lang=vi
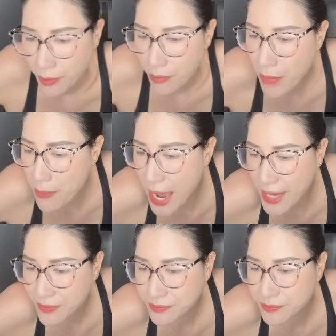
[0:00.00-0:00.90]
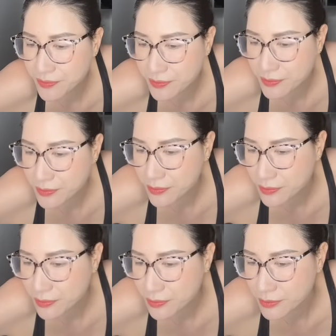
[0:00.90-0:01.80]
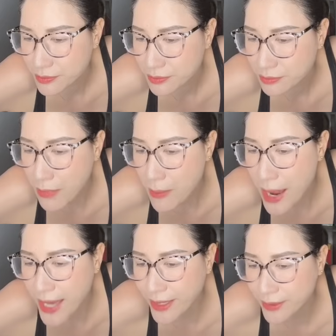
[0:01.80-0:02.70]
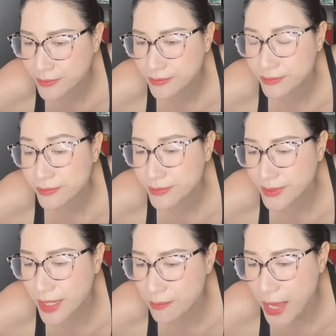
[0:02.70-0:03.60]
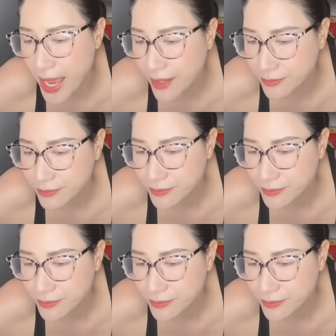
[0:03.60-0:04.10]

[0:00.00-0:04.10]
bye bye bye bye các bà